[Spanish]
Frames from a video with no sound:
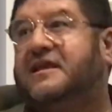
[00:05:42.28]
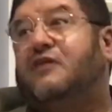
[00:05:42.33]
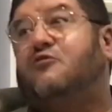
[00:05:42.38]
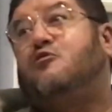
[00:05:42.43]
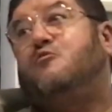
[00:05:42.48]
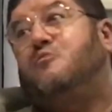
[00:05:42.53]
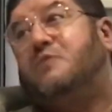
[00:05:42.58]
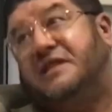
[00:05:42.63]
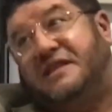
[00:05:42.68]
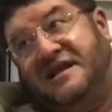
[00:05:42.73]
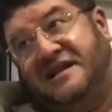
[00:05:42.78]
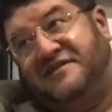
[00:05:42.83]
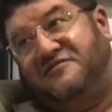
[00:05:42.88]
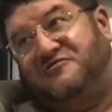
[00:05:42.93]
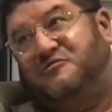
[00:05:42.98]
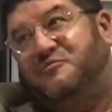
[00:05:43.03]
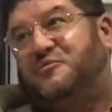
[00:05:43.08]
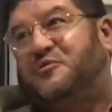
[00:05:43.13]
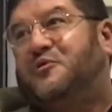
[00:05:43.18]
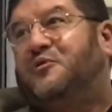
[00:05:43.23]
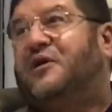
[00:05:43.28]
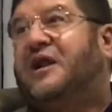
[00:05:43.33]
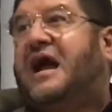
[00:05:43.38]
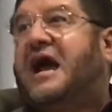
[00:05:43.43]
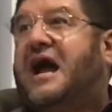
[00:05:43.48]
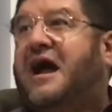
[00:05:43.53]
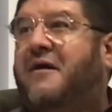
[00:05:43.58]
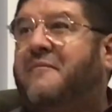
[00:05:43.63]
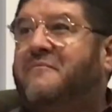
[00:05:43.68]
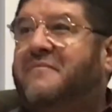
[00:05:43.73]
ya lo invitan a su
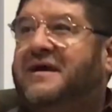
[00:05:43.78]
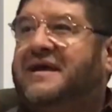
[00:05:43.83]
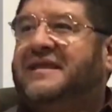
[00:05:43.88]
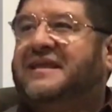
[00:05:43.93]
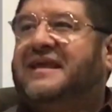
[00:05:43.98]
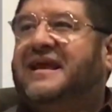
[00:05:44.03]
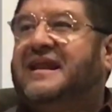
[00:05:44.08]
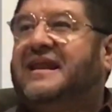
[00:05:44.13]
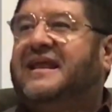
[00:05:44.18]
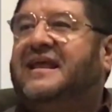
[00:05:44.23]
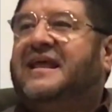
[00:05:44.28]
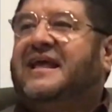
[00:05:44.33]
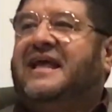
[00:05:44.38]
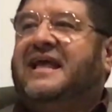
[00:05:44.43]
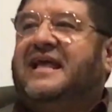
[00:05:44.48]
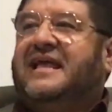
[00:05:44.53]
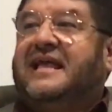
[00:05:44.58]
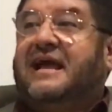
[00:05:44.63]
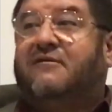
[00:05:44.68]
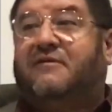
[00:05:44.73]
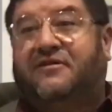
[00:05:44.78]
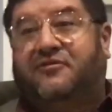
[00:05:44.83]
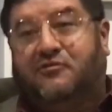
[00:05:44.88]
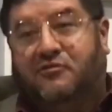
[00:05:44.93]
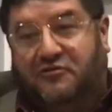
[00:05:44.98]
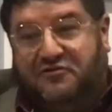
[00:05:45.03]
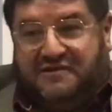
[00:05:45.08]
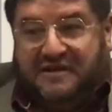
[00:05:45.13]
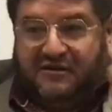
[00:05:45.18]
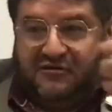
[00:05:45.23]
programa y ya, le, ya
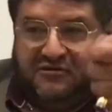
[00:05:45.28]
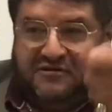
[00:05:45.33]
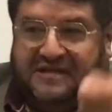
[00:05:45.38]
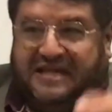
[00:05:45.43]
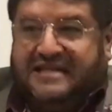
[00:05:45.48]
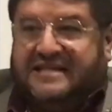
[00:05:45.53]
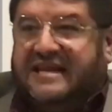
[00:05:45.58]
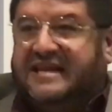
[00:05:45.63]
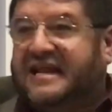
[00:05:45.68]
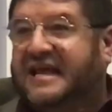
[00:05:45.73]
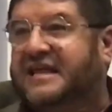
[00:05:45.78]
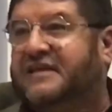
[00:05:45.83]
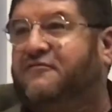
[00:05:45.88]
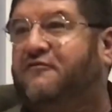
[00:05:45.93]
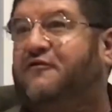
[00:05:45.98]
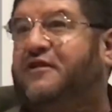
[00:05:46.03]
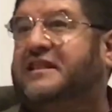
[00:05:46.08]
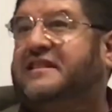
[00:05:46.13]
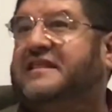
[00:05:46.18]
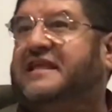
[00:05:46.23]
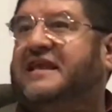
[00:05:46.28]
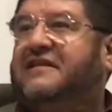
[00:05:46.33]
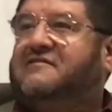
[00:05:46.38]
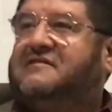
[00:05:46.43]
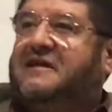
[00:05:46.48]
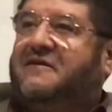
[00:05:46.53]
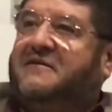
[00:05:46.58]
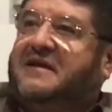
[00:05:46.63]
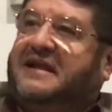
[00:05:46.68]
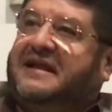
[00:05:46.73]
cuando se lo sientan ahí enfrente ya no
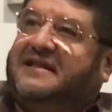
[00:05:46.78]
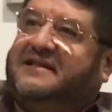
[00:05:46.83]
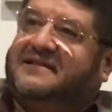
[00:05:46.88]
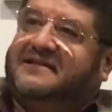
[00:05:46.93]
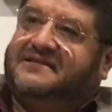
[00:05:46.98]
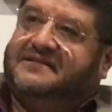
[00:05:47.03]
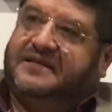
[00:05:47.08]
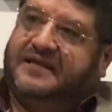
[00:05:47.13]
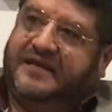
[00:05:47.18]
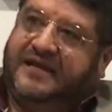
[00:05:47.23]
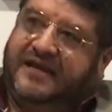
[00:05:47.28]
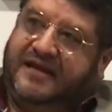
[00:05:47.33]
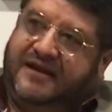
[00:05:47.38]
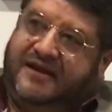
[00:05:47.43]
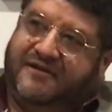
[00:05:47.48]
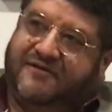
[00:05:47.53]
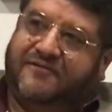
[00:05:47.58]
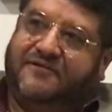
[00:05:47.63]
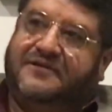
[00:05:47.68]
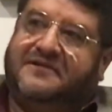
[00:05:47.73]
saben qué decir, ¿no?